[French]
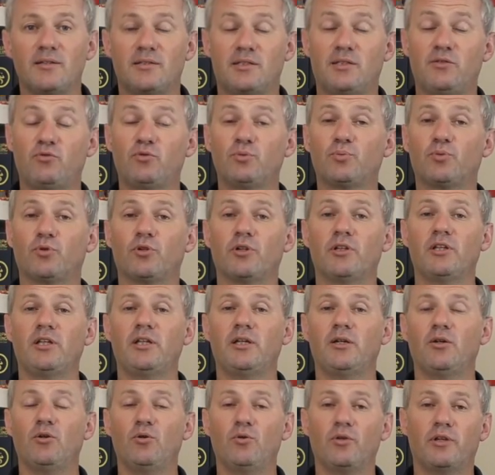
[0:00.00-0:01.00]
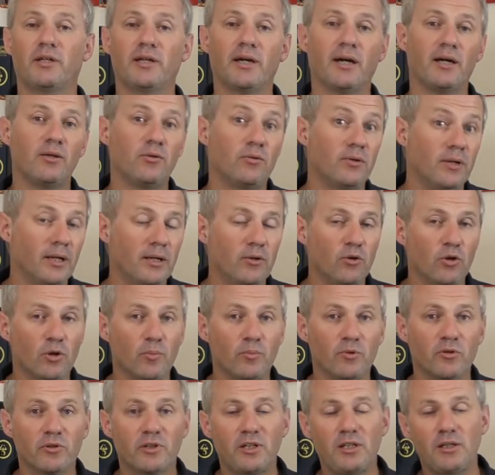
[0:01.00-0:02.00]
Si vous prenez le cas de la
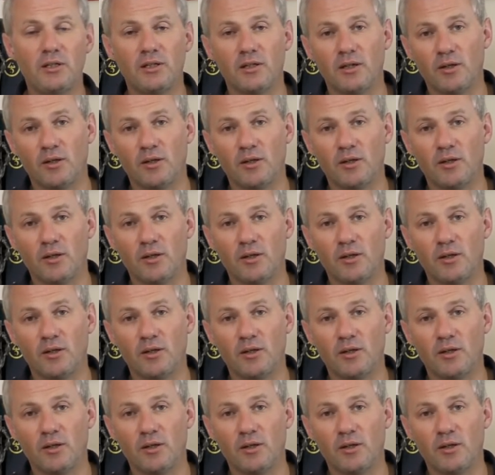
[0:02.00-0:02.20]
Normandie,